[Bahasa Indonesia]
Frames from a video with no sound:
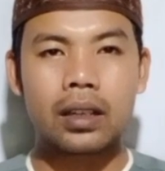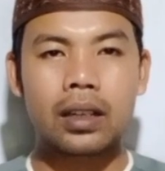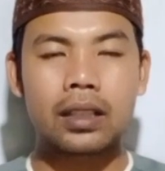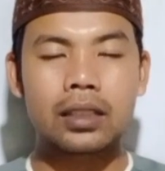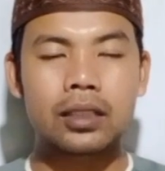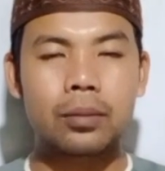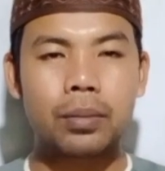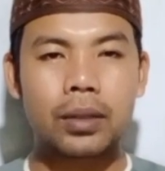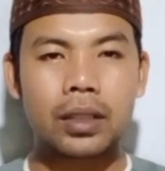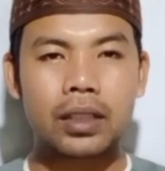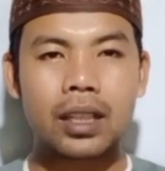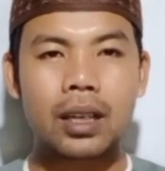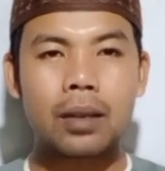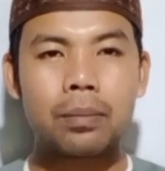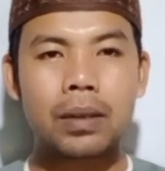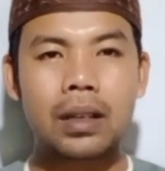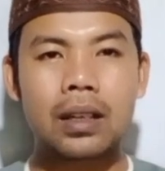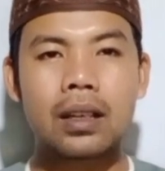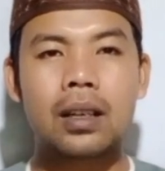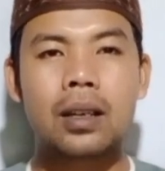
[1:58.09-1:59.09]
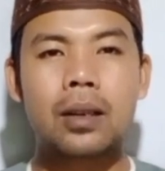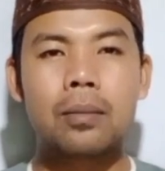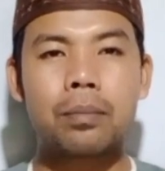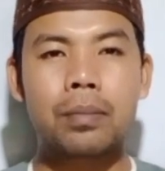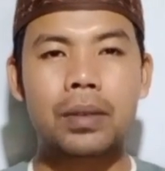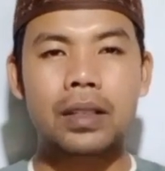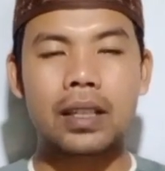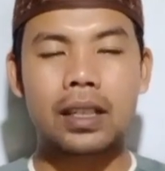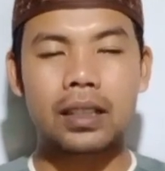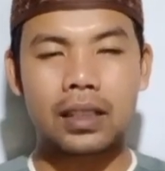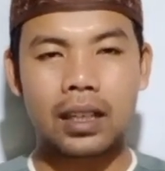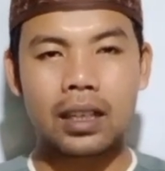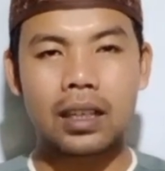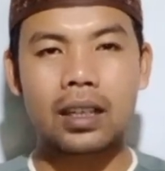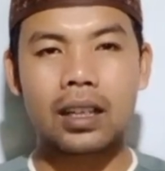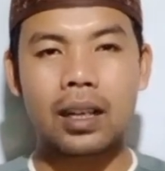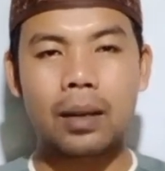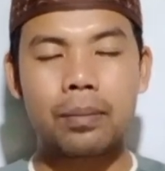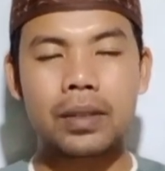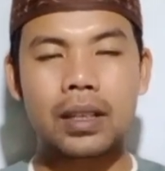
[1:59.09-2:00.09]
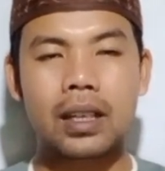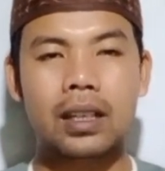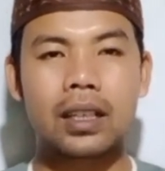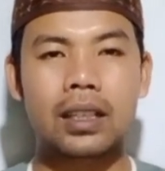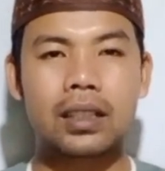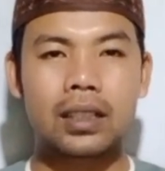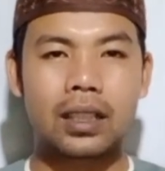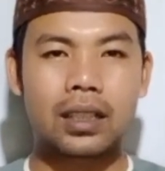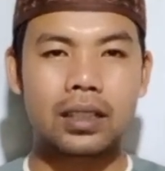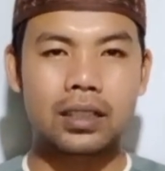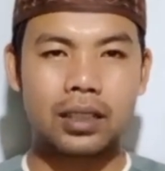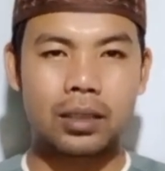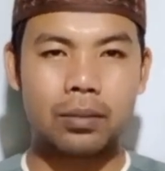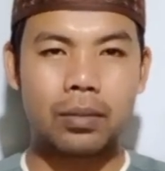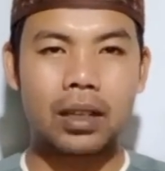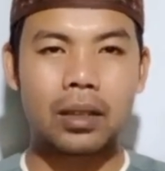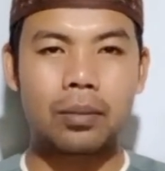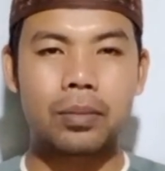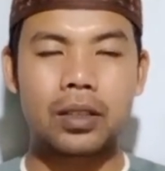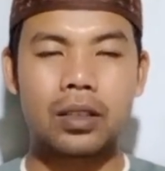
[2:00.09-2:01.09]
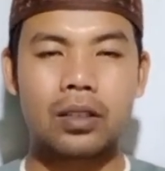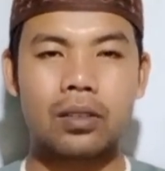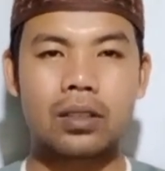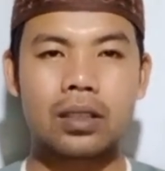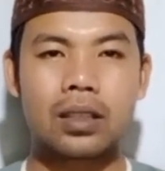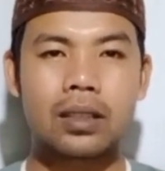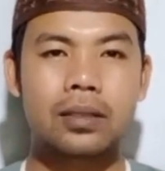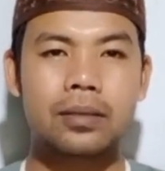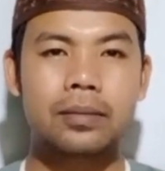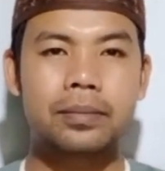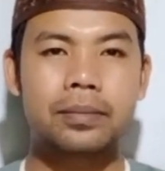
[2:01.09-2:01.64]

Nah, seperti apa pernyataan lengkapnya kita simak videonya.